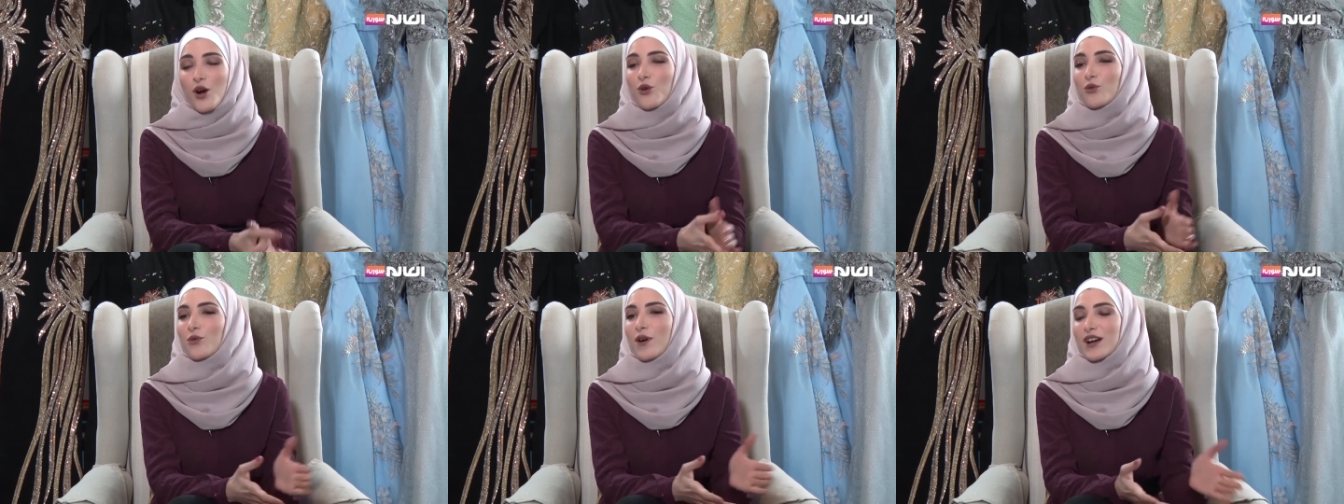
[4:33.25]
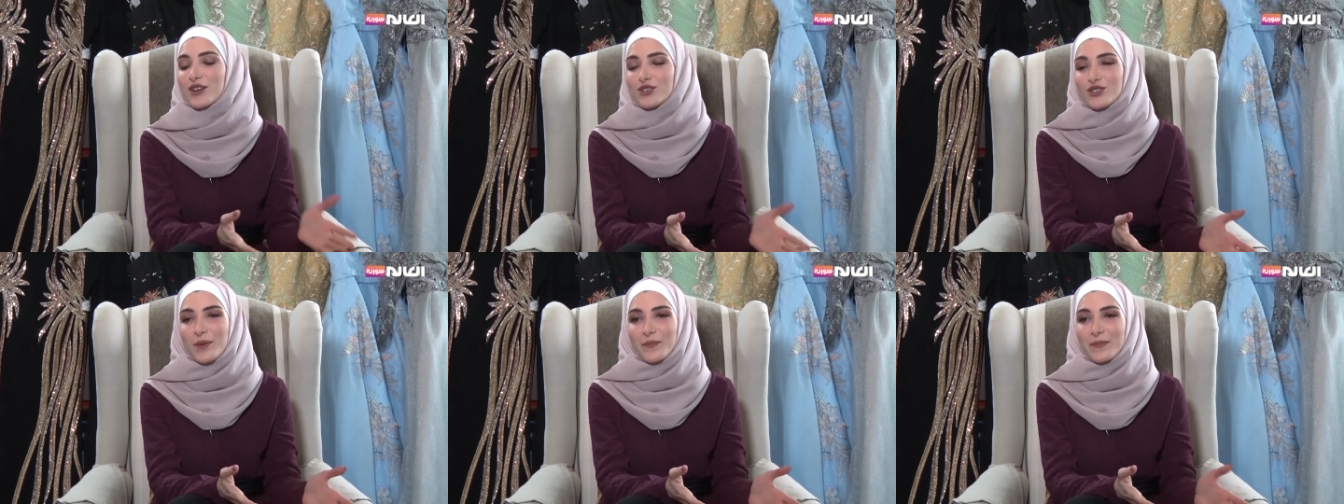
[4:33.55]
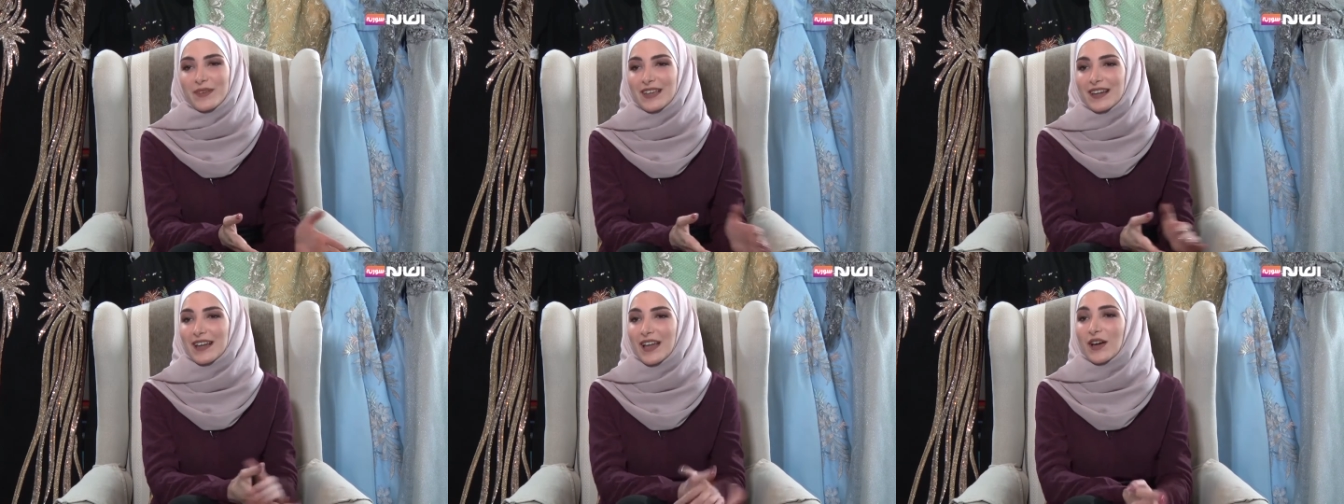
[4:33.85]

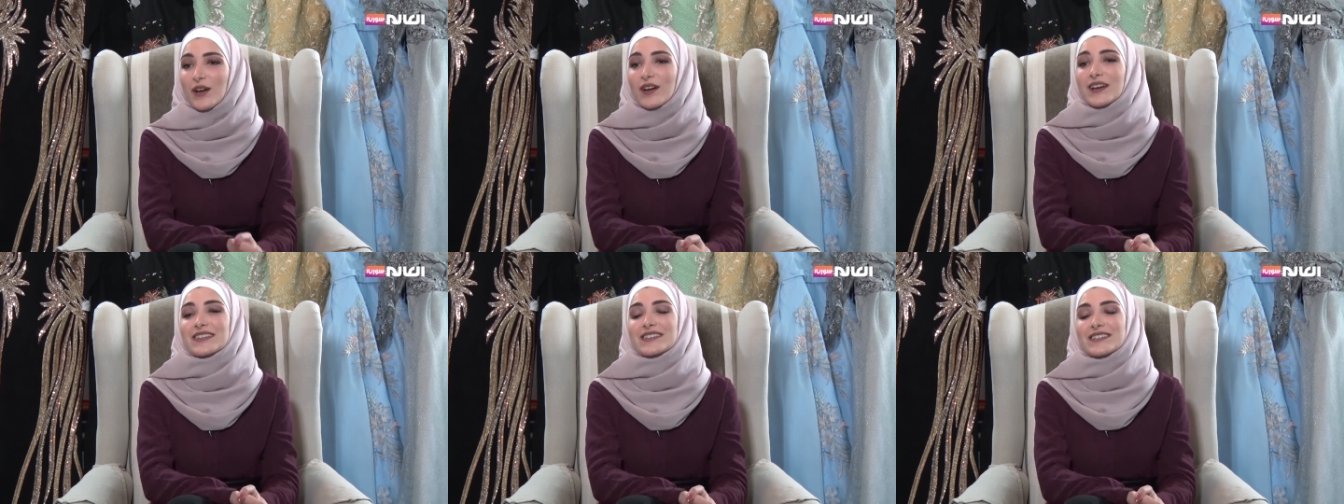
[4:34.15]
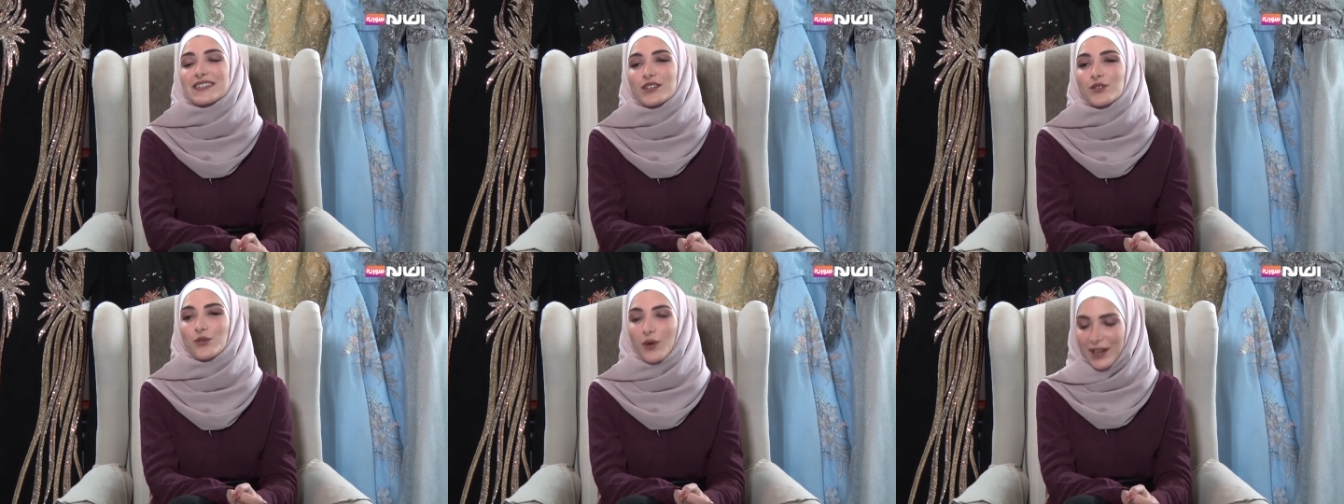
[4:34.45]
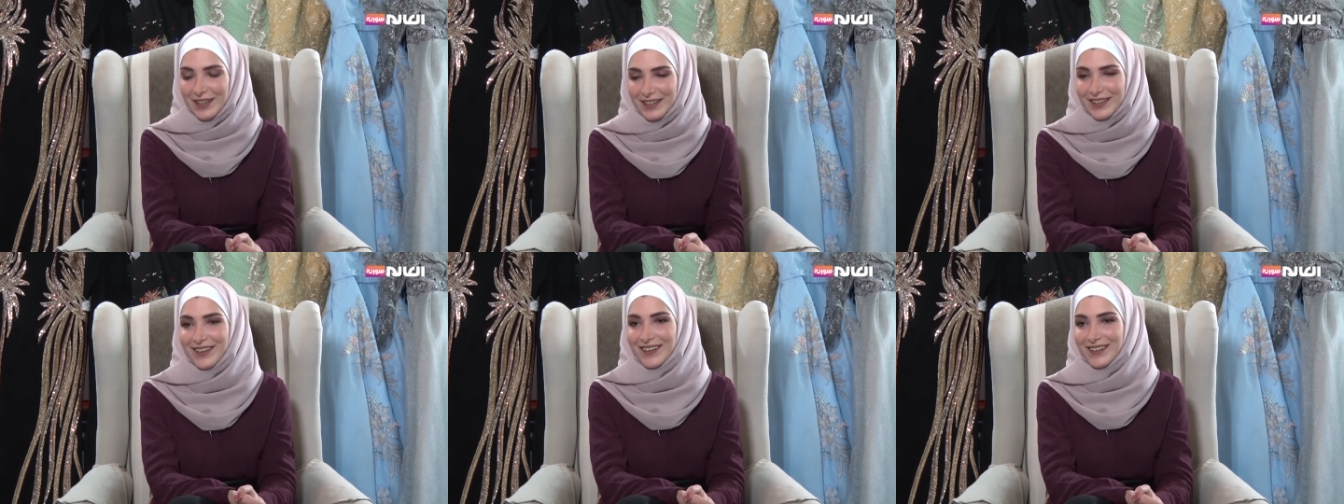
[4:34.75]
وجميلة كتير
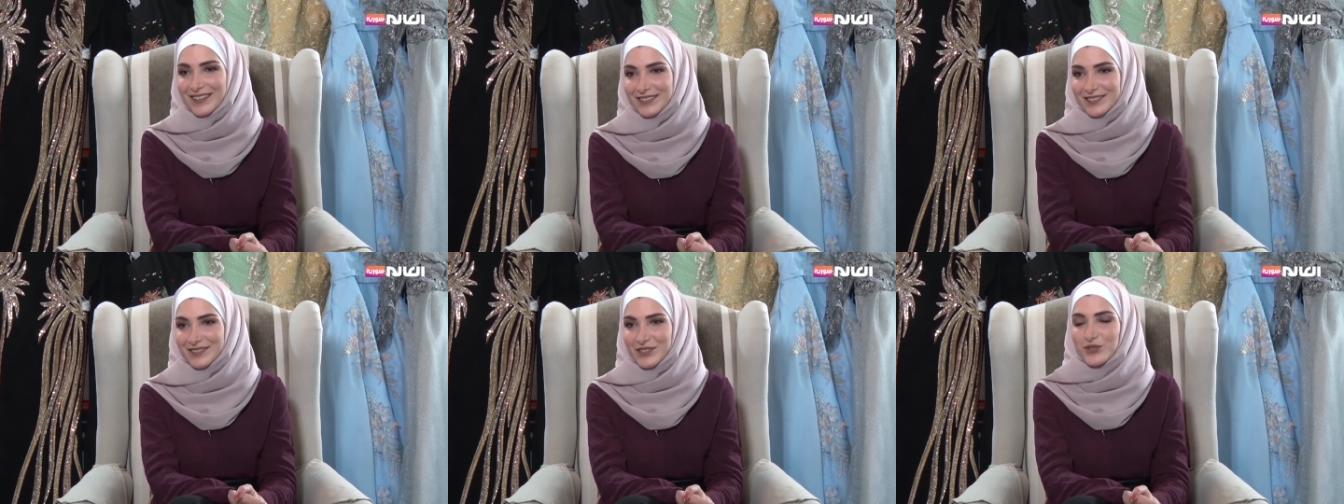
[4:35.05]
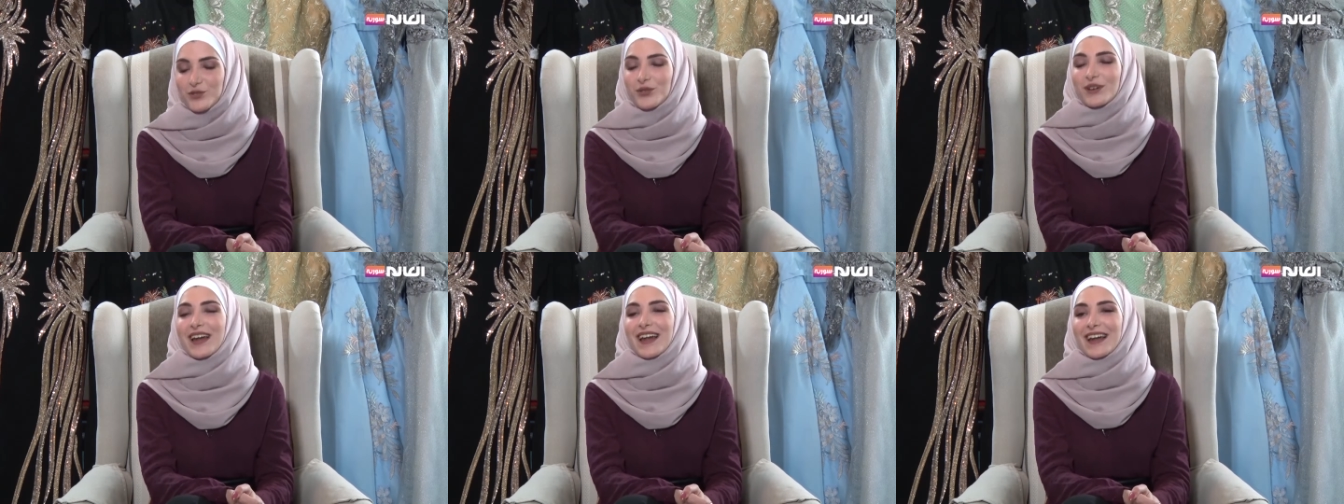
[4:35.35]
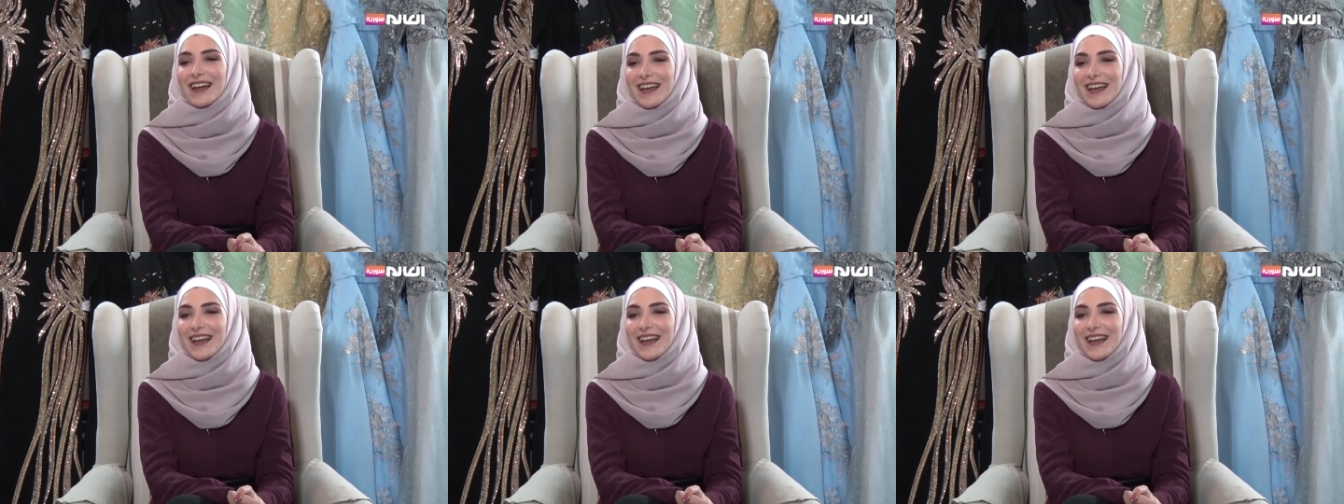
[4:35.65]
وأنيقة شكرا